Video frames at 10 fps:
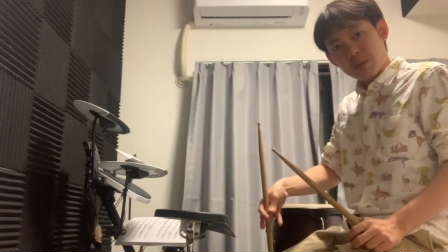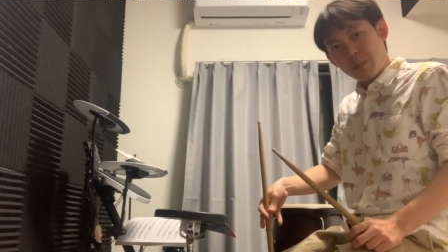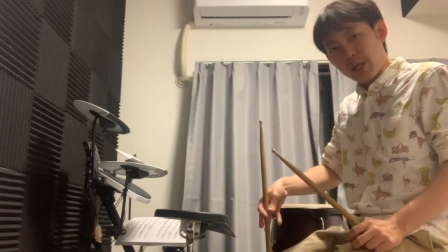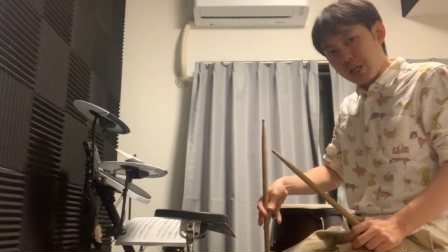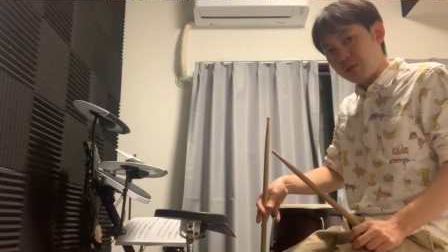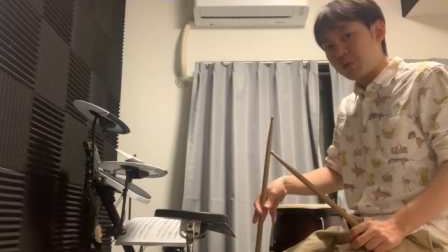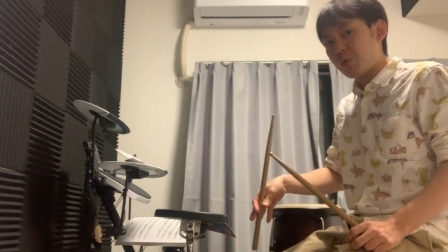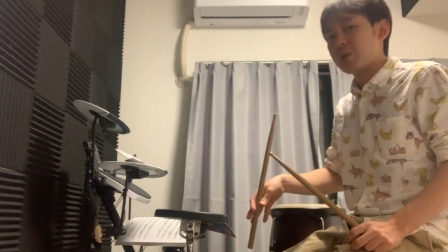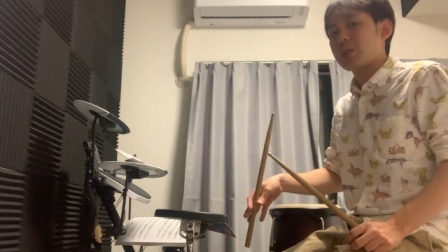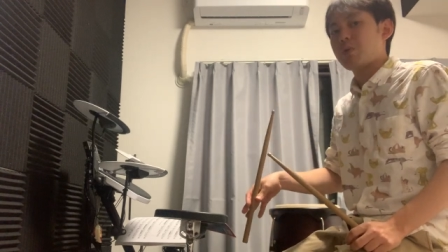曲げる
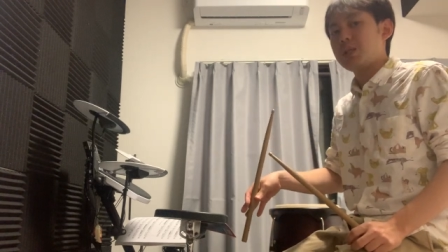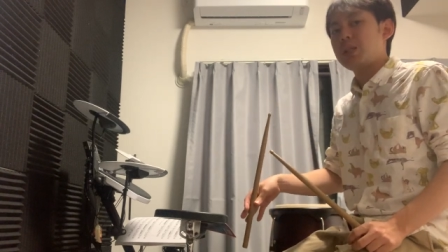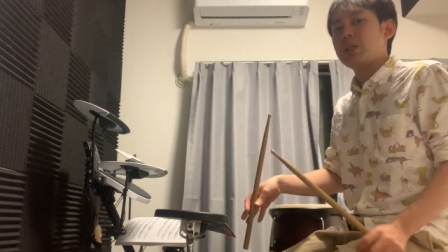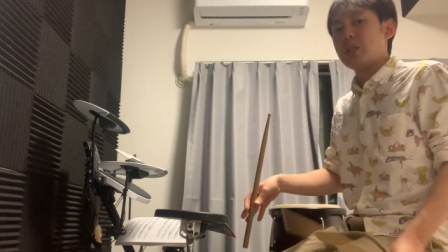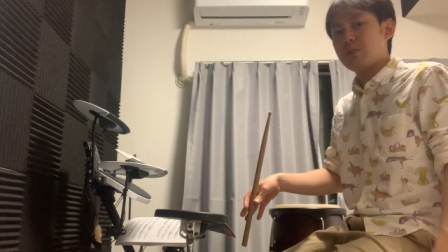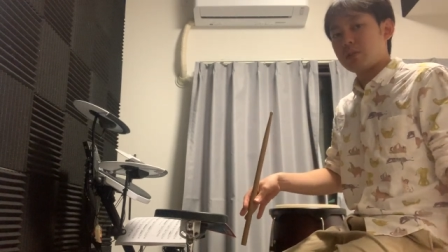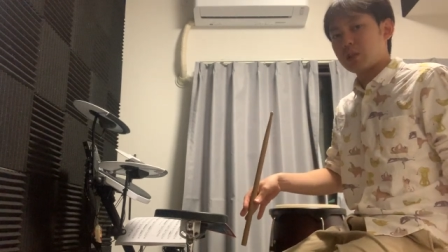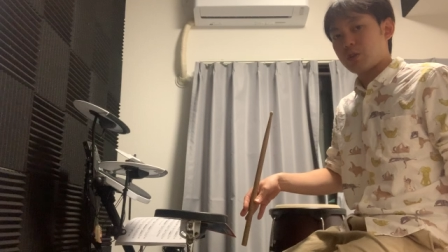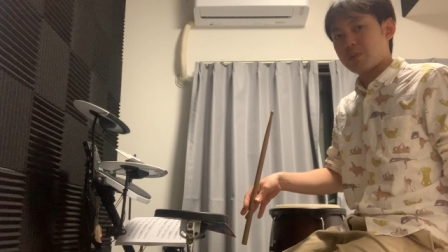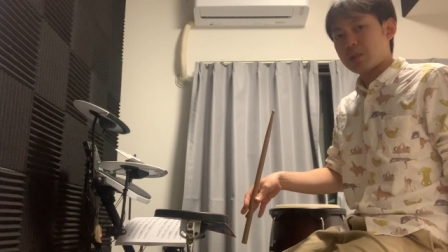動作を入れてるんだ
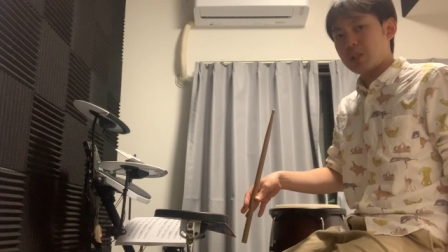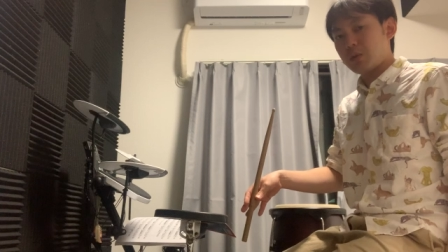と思います。に